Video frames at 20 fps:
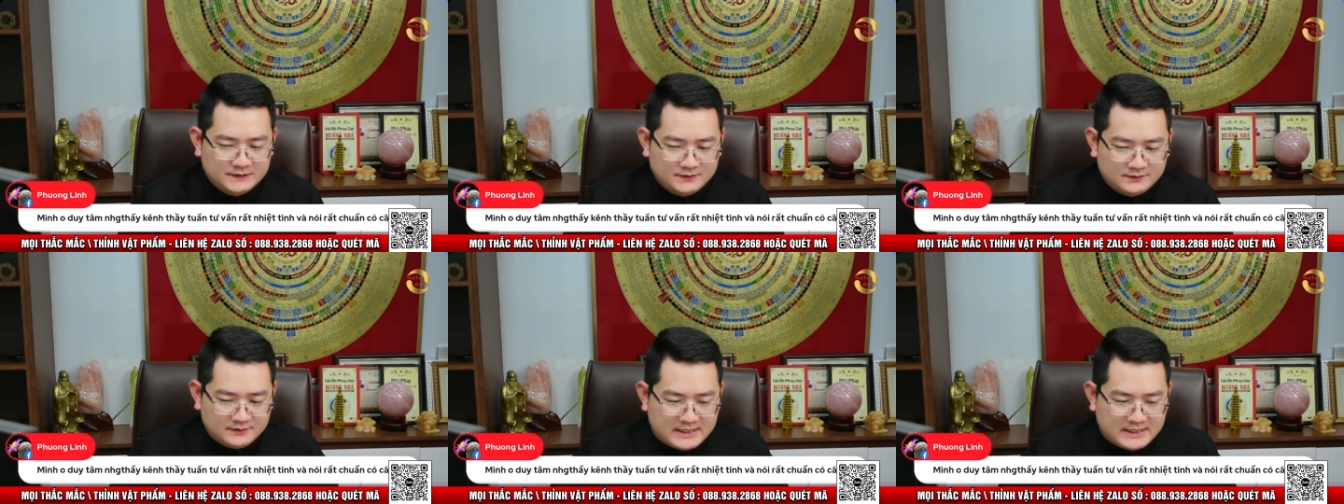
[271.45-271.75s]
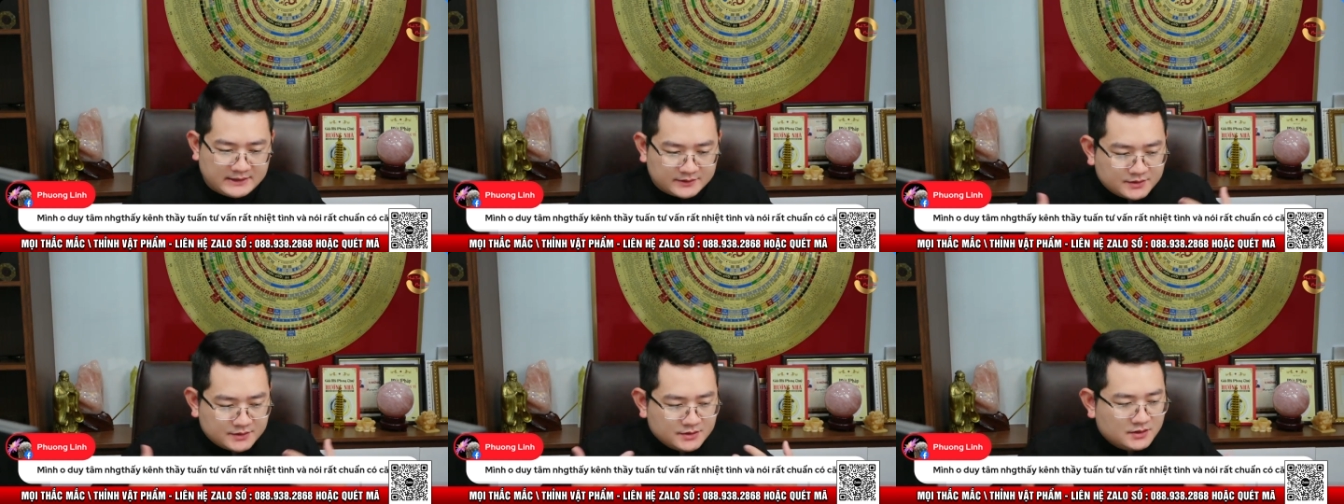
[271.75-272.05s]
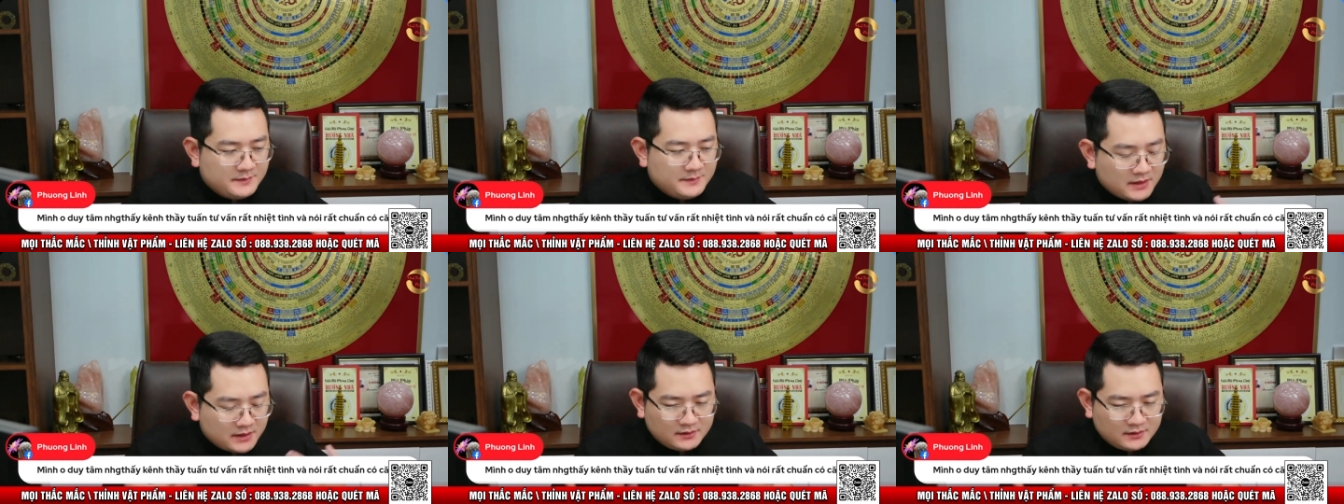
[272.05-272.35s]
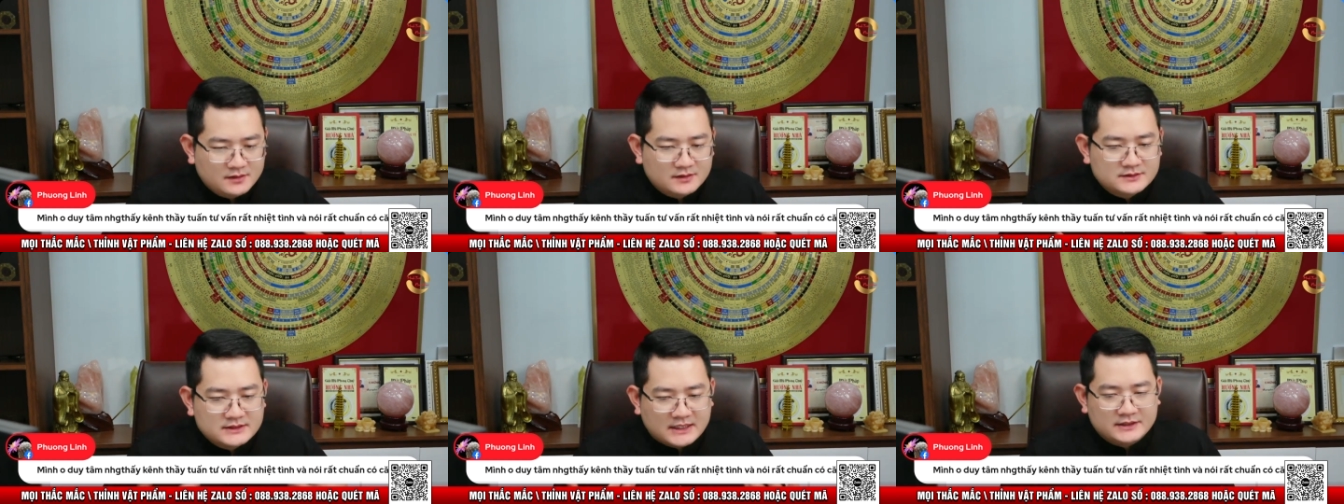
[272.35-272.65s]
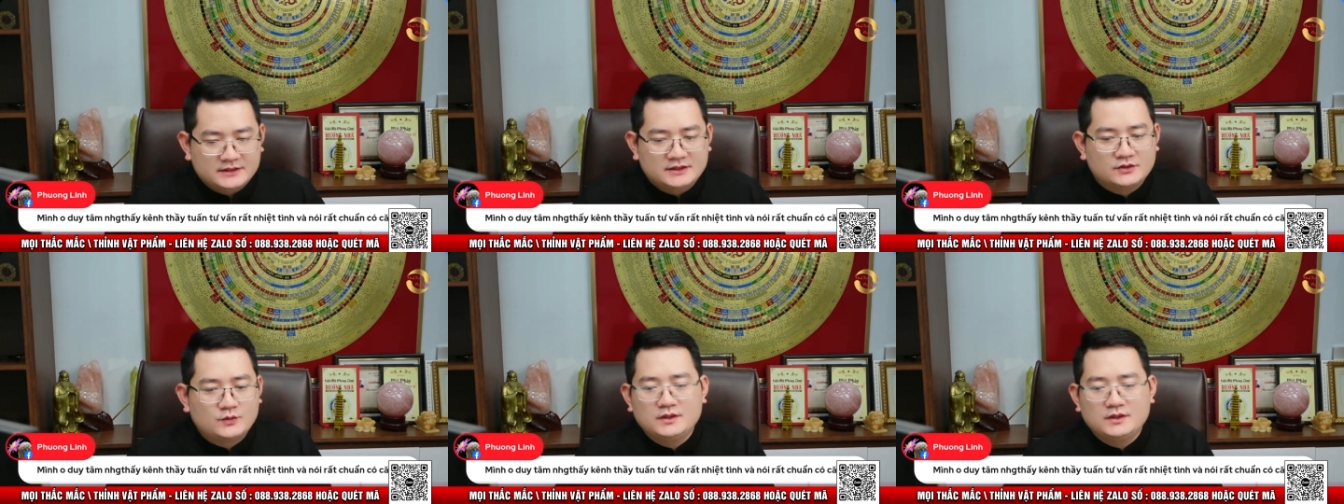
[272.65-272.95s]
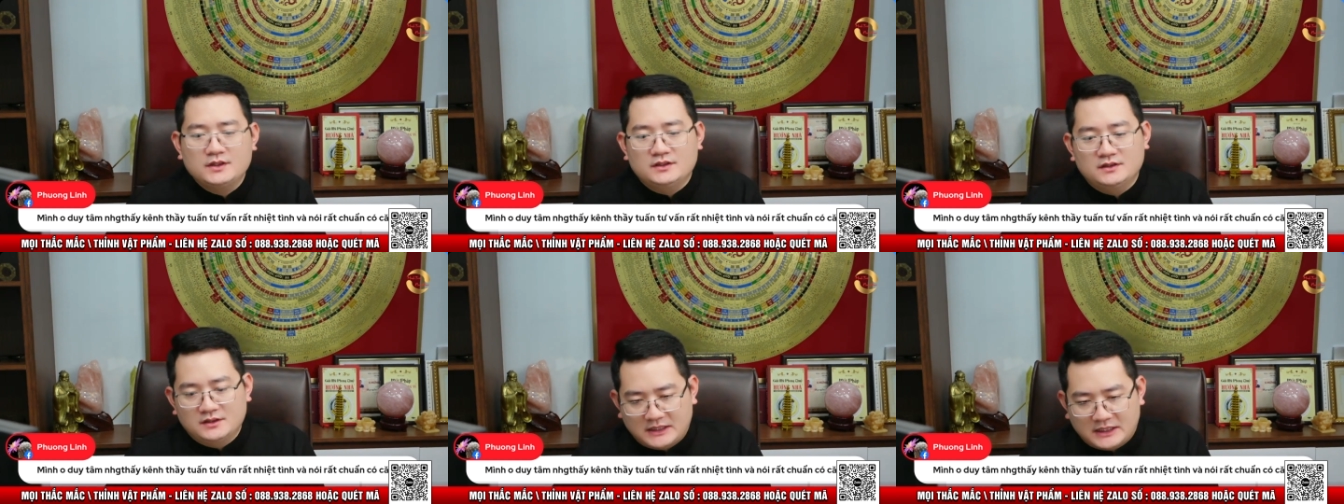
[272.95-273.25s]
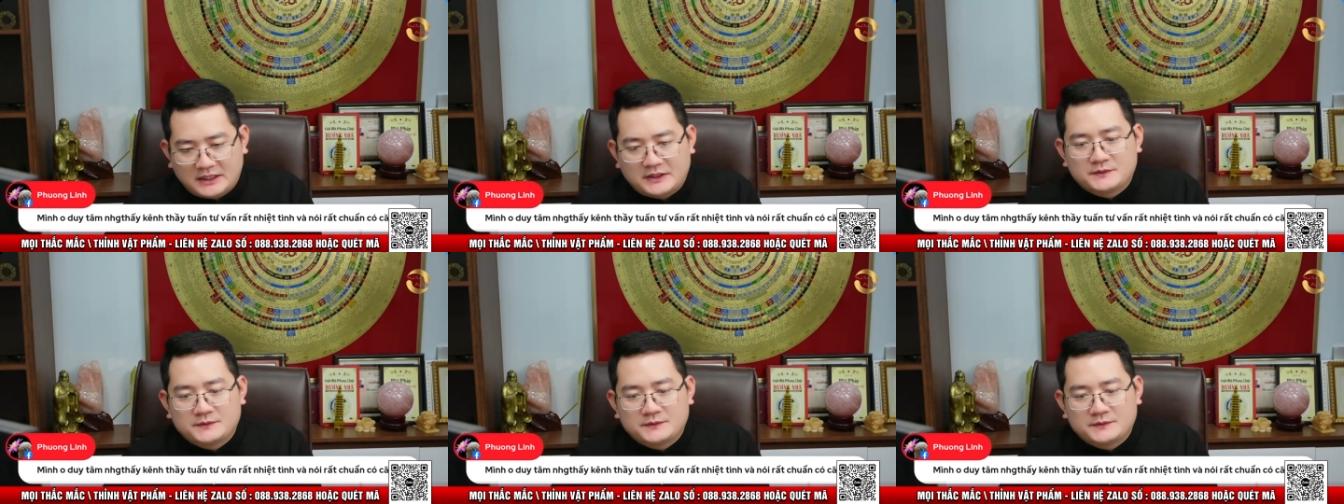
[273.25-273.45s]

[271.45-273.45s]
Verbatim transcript: đang chưa biết đưa ra những quyết định như này